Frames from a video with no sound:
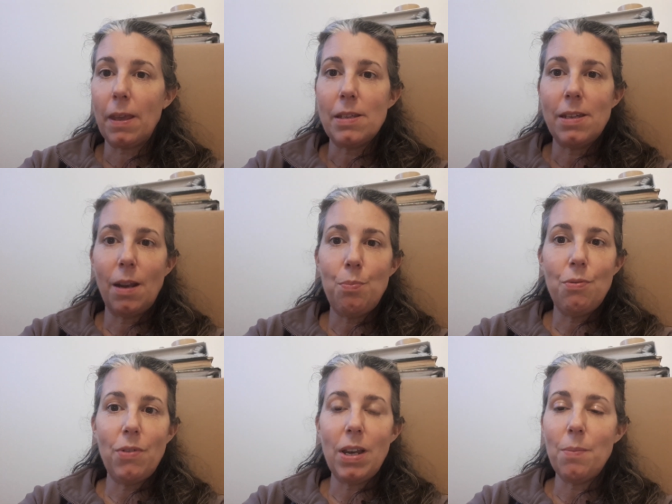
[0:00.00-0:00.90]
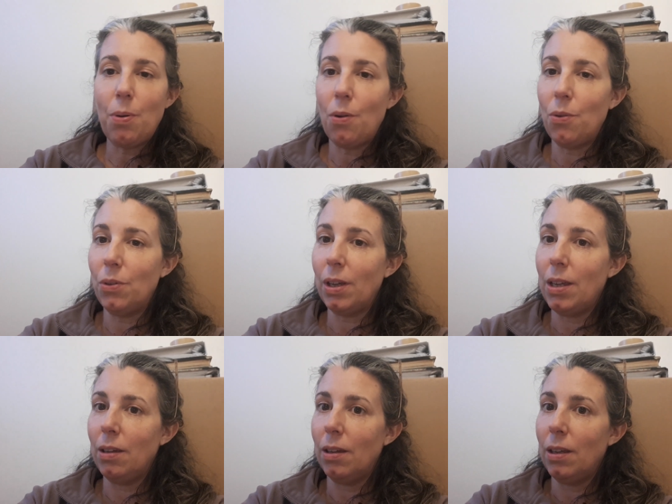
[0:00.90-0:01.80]
si elle pouvait les prendre
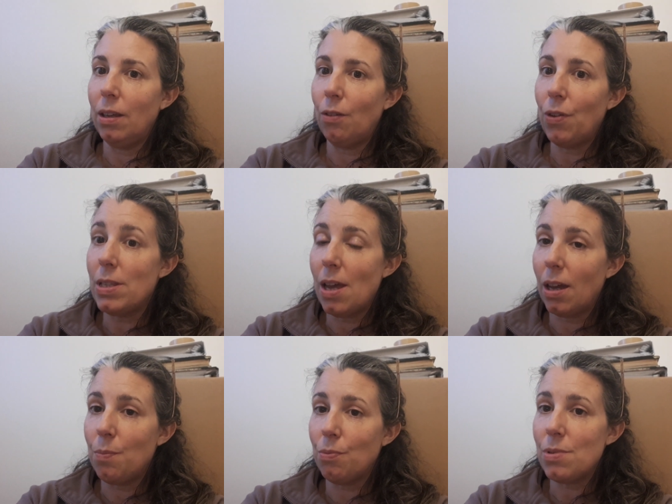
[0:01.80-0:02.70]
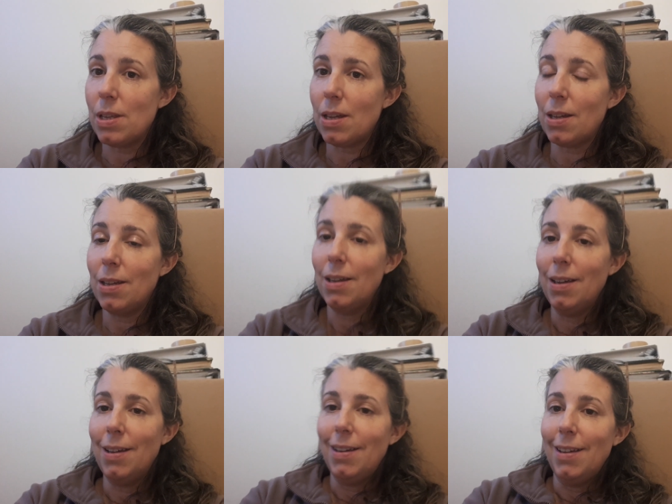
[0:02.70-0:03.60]
et, et en fait sa réponse a,
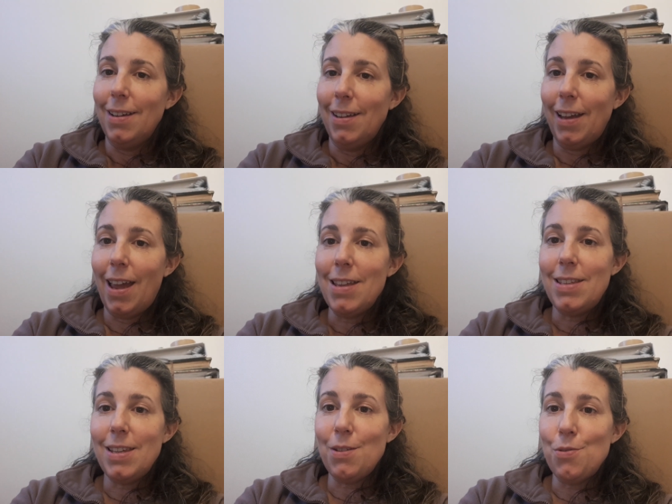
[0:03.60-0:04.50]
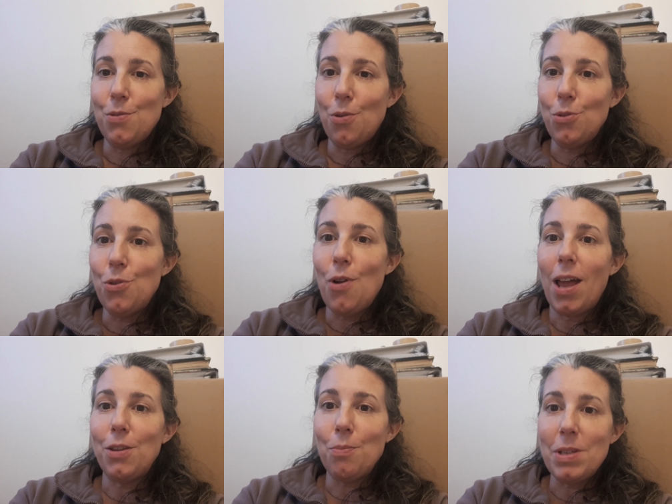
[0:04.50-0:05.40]
a été euh,
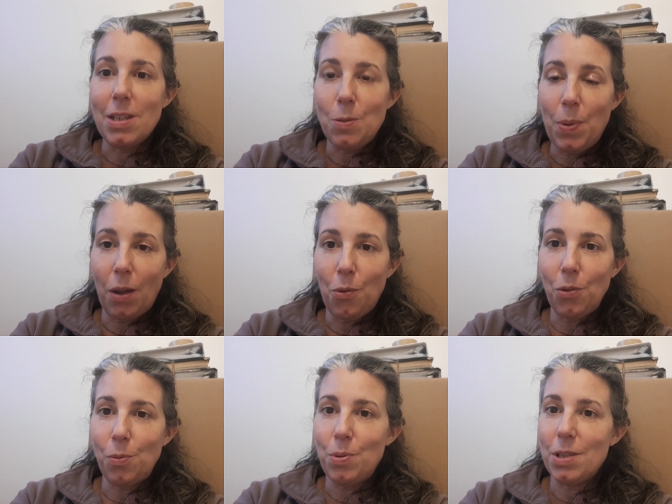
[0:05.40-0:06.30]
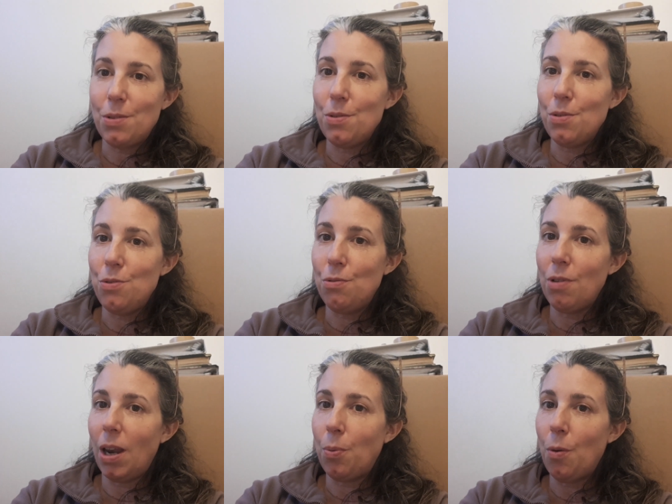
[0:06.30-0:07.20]
au-delà de mes espérances puisque du
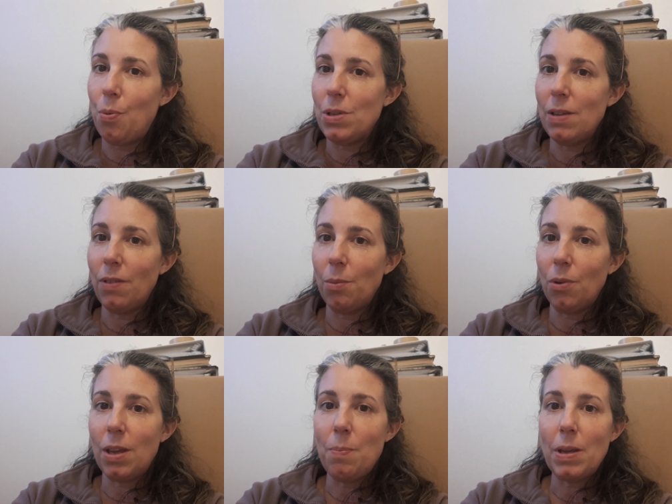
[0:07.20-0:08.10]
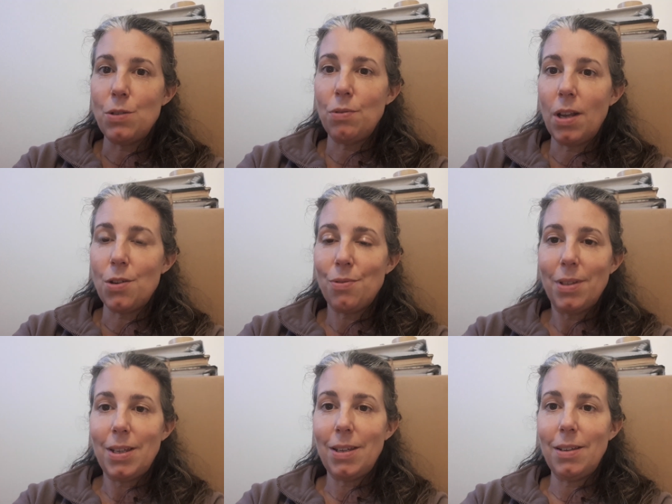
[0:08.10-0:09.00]
coup elle a proposé vraiment qu'ils passent toute la
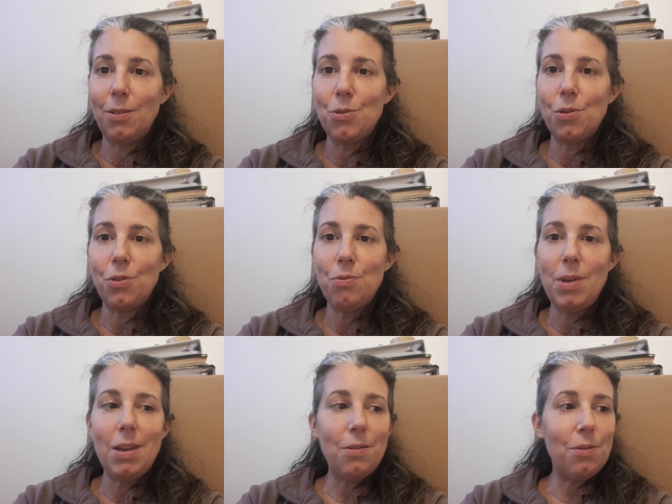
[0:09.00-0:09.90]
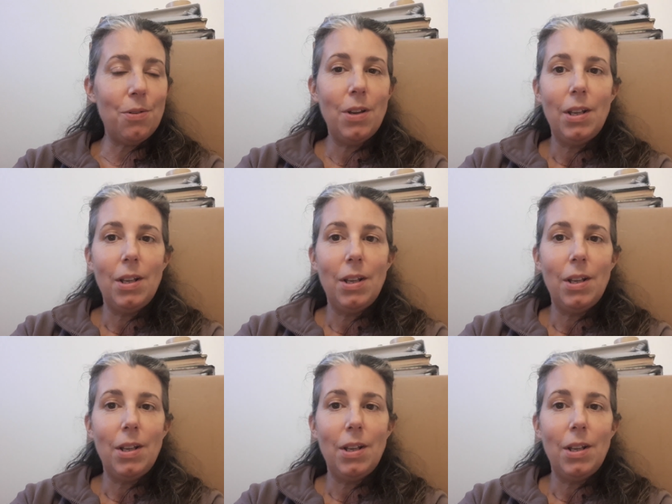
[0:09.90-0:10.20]
journée d'aujourd'hui euh,